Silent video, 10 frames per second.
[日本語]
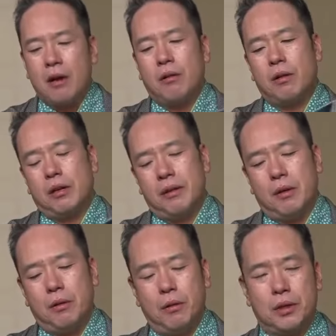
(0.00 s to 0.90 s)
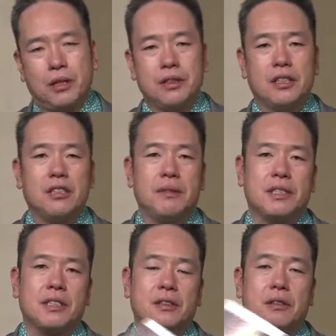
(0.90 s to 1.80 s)
これね大きく出てま
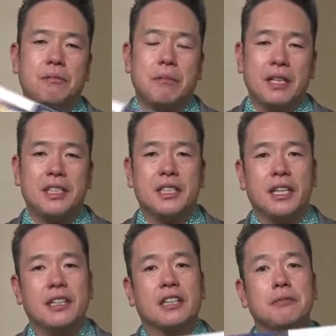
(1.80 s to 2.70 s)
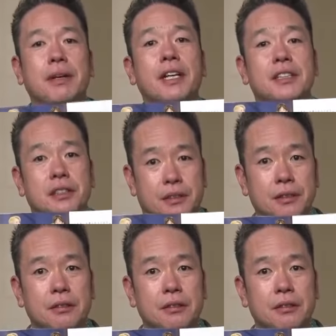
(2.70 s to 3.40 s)
すけど間違いなく名人